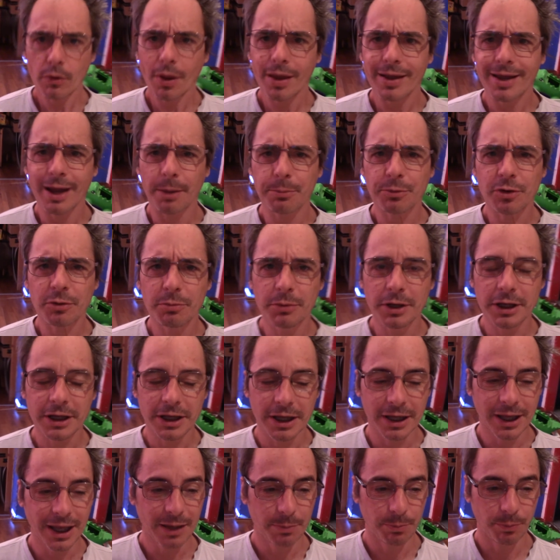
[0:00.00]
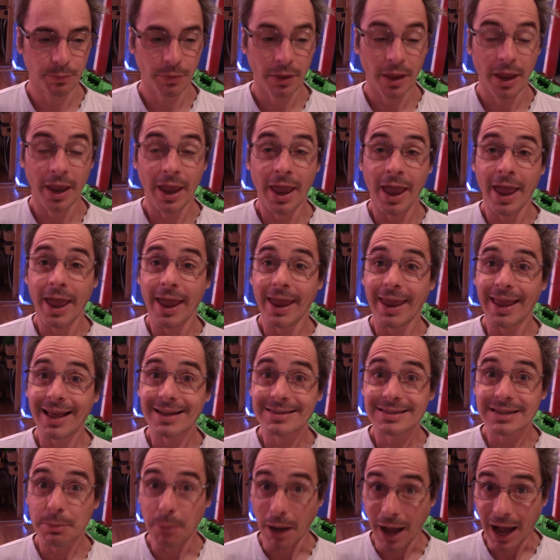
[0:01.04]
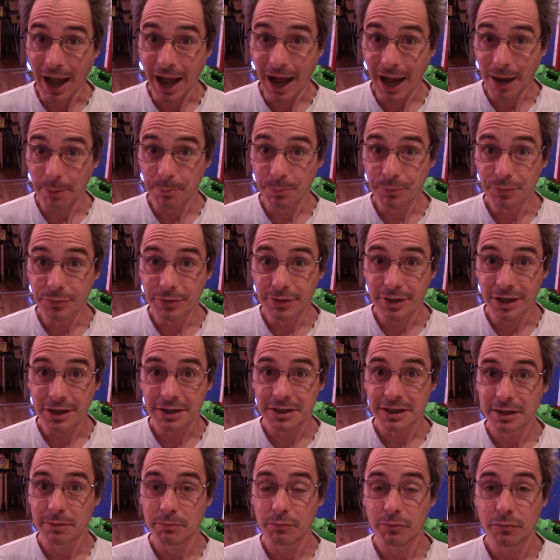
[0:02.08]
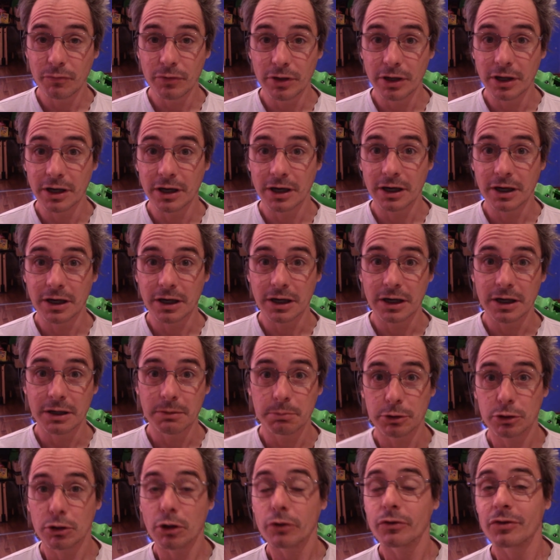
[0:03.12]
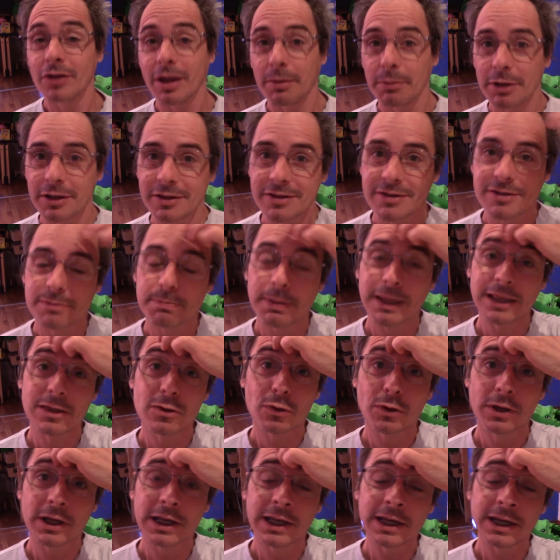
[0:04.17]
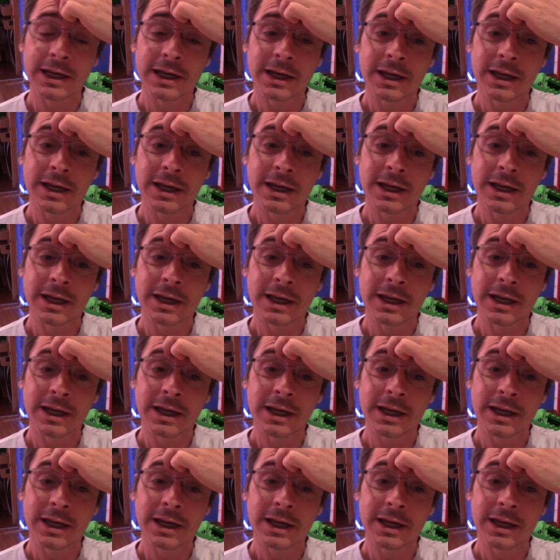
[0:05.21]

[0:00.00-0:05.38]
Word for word: Ich habe es ihm nicht gegeben. Erst am Abend, nachdem wir beschlossen haben, jetzt ins Bett zu gehen,